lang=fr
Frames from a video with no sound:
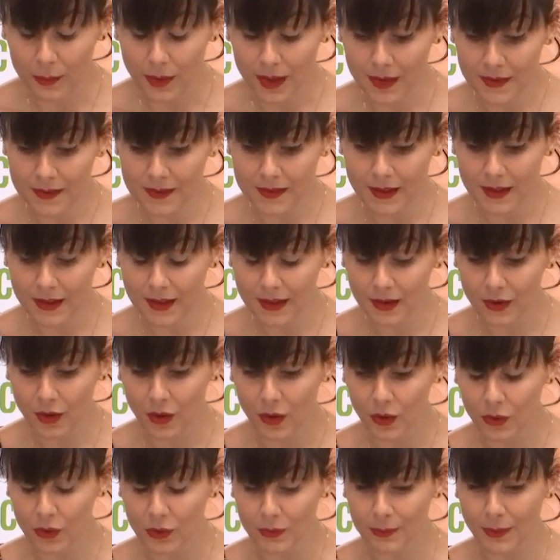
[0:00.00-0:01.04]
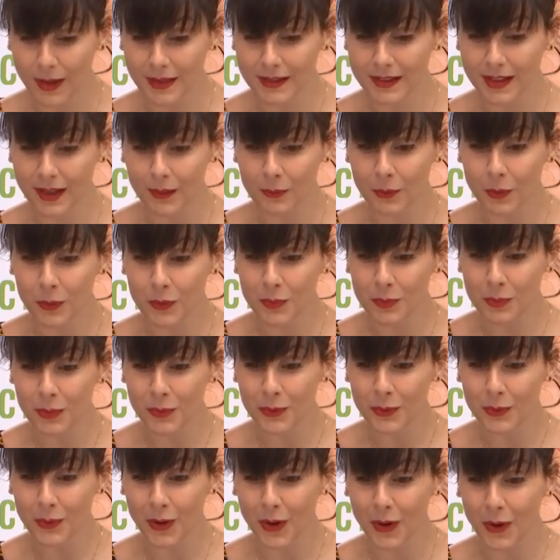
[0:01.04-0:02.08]
ben, c'est une manière beaucoup
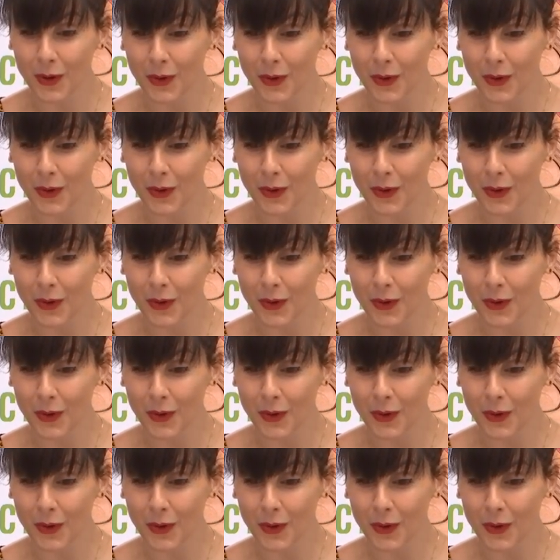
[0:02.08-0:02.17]
plus